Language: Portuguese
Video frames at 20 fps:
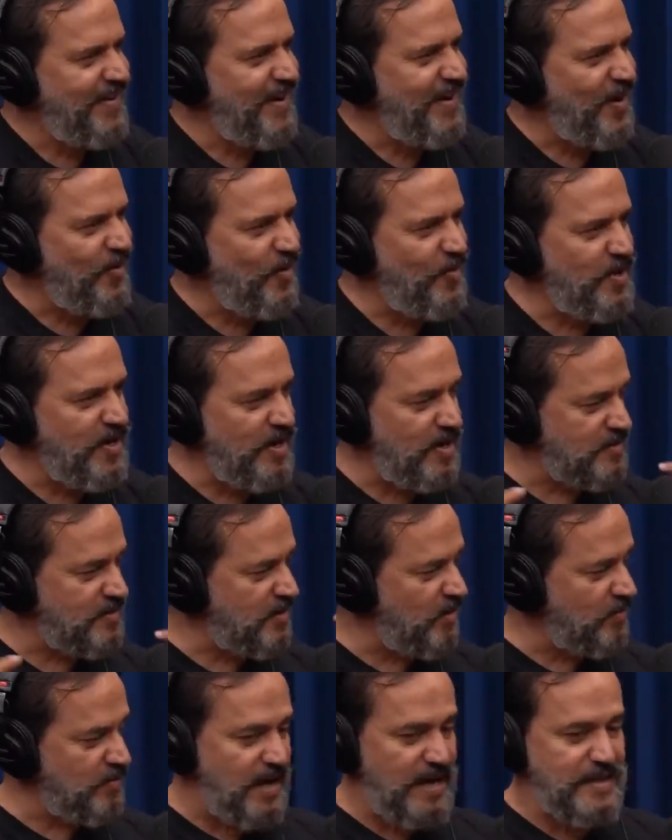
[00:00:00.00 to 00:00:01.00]
A
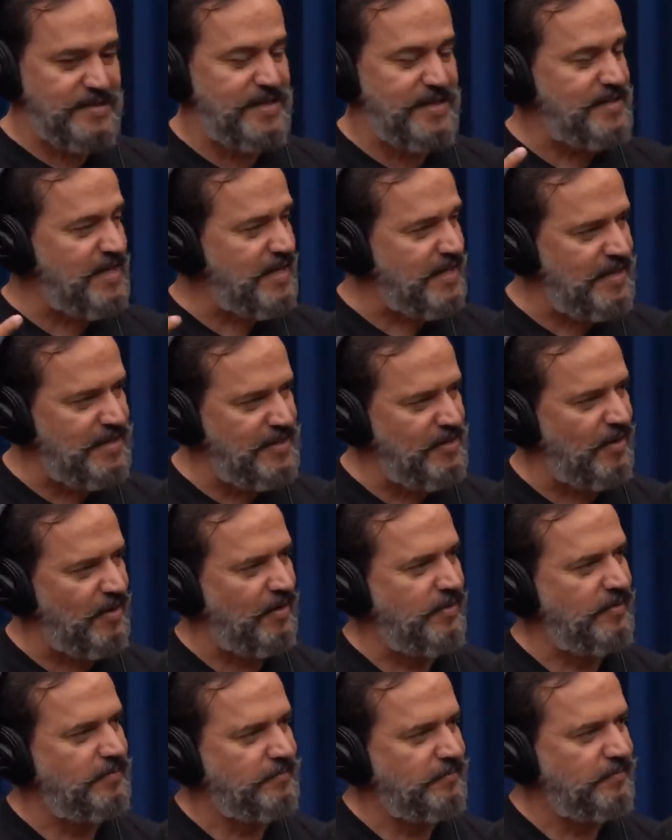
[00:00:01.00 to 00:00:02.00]
comunicação está, às vezes, aqui. ó.
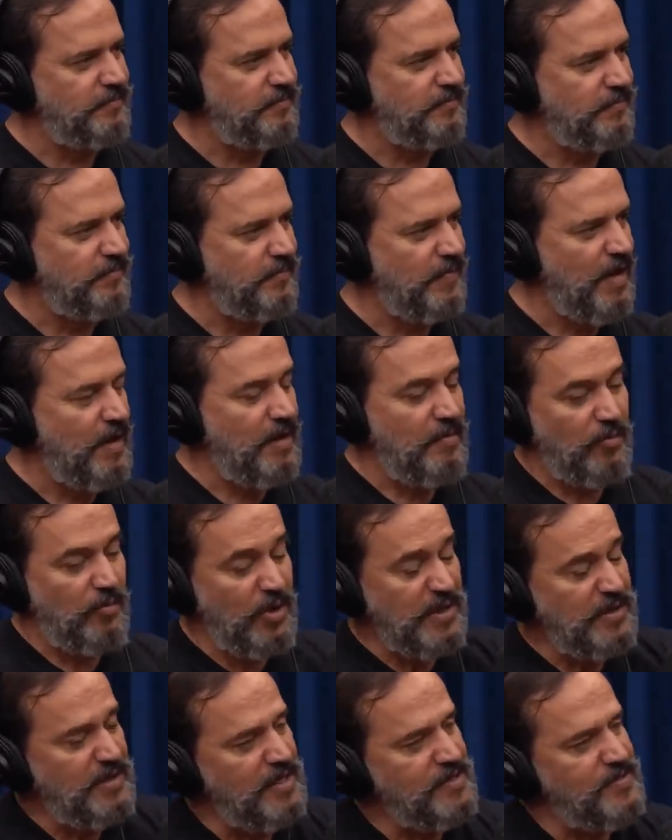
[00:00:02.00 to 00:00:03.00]
Uhum.
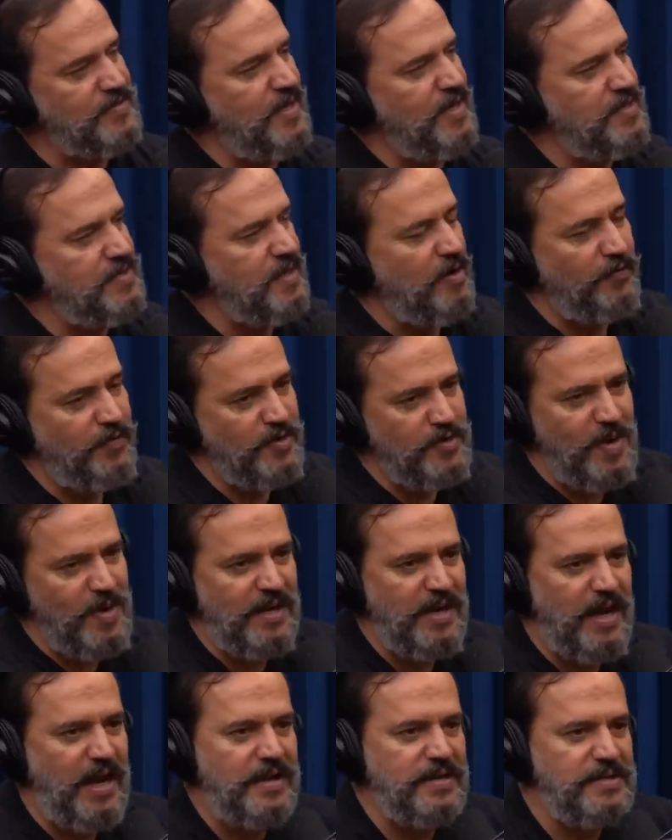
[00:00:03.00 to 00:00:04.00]
Muitas vezes, eu fiz uma
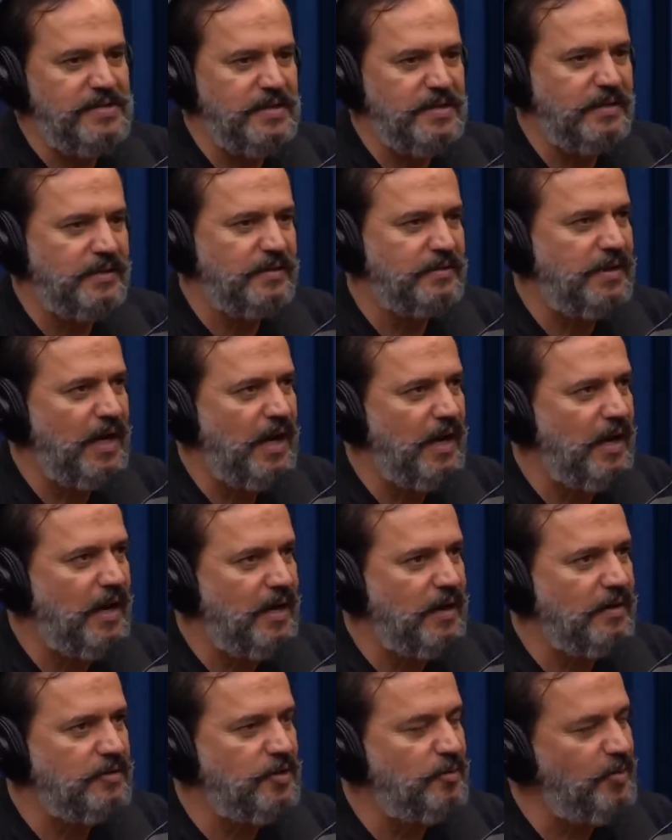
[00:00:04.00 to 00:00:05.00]
análise
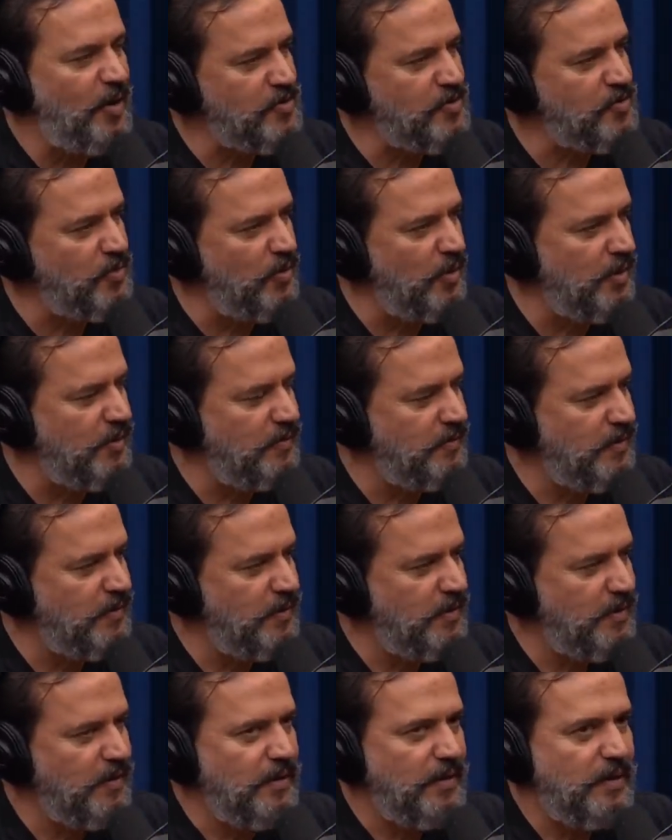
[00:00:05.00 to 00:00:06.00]
da, de um pastor,
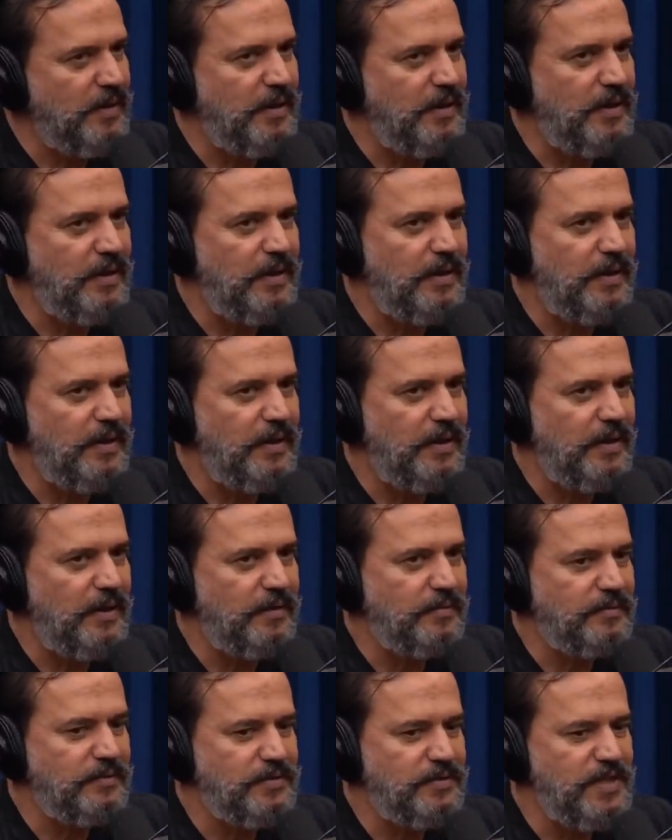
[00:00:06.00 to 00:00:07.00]

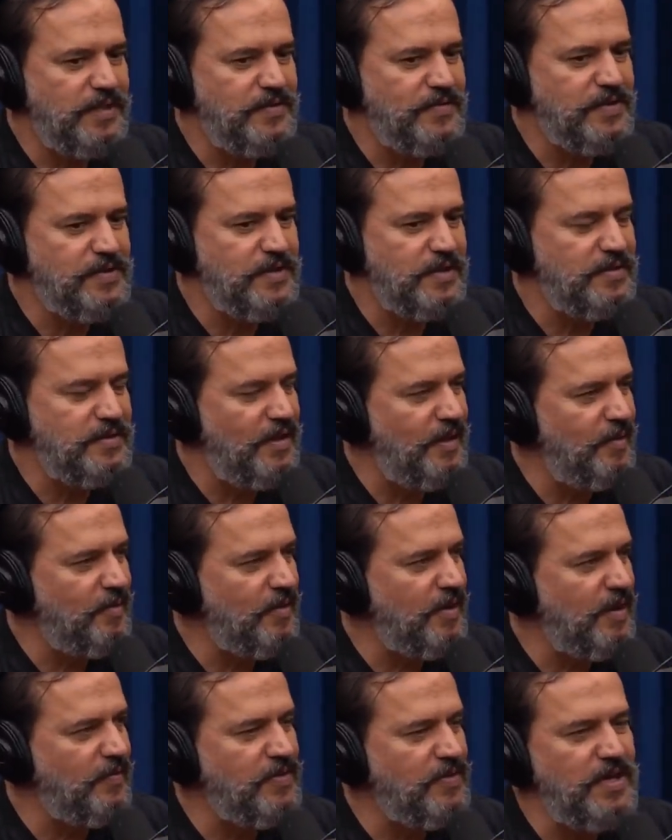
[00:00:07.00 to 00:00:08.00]
é, não sei se vocês
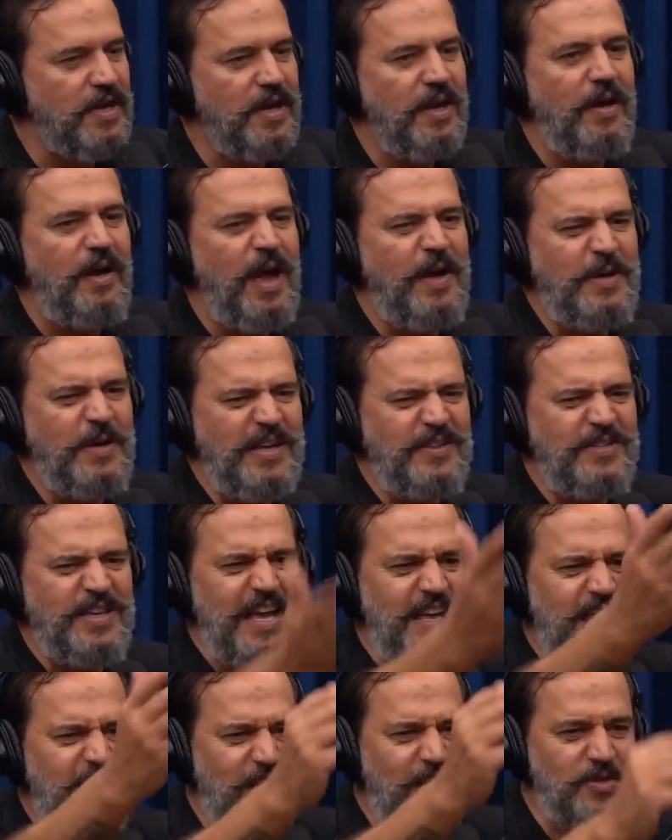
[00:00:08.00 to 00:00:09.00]
lembram, que ele falou assim: ah, essa
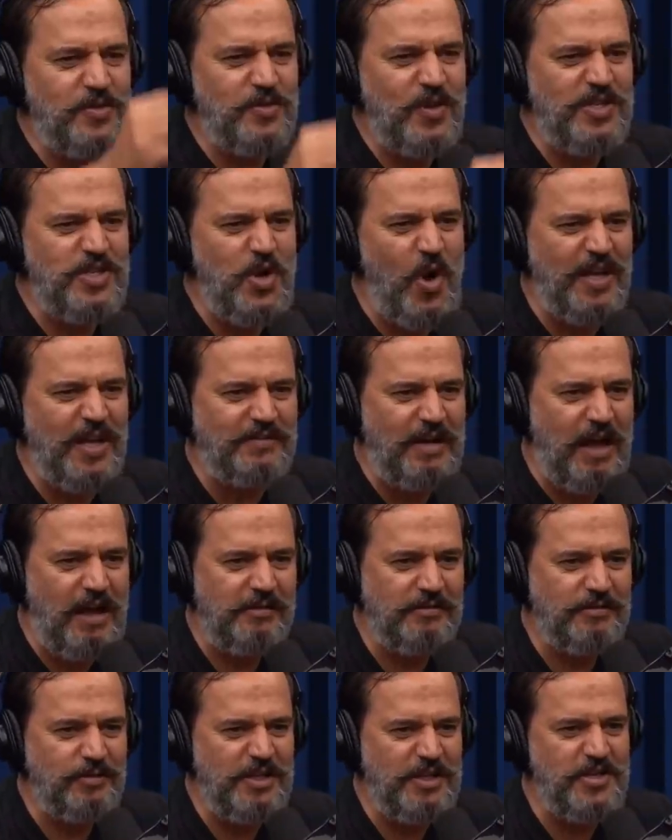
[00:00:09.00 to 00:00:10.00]
aí é só idiota,
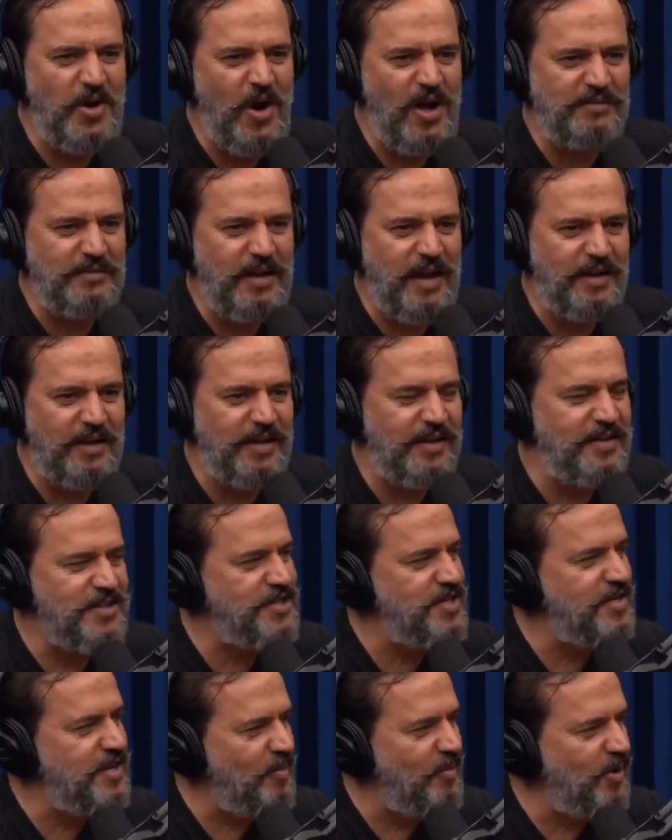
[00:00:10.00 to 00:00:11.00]
só idiota. Que ele
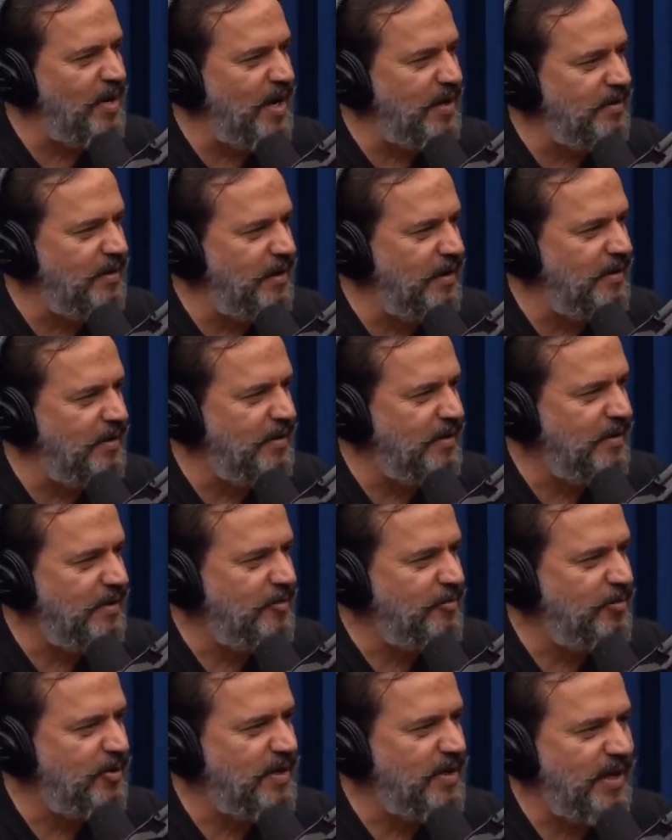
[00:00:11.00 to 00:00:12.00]
xinga a mulher dele,
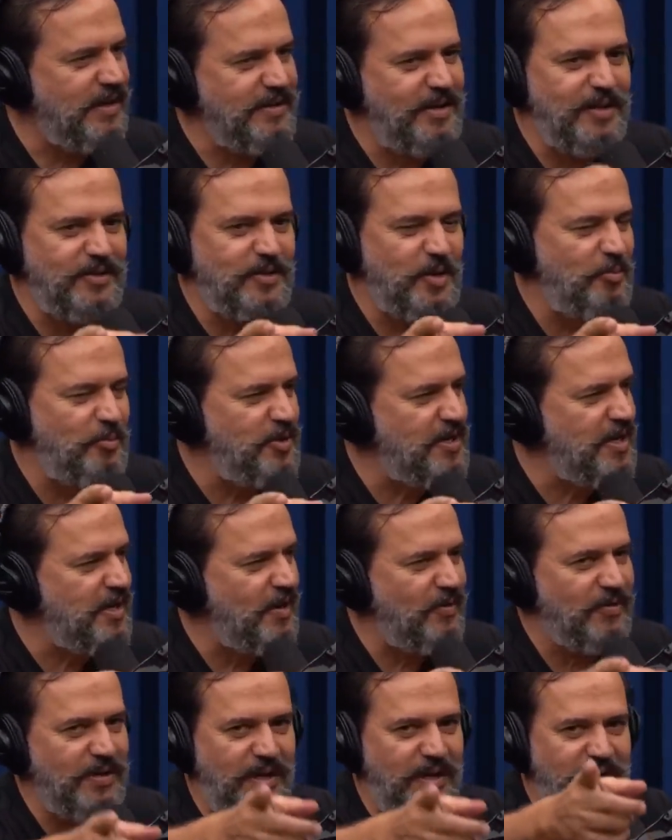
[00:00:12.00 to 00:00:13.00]
porque ela dá uma
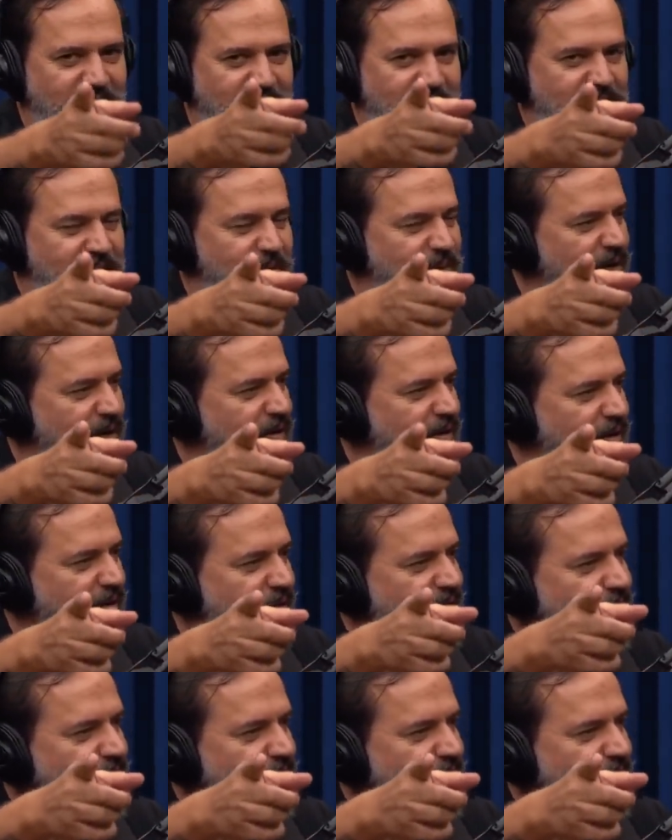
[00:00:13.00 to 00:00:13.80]
tropicão na, na câmera.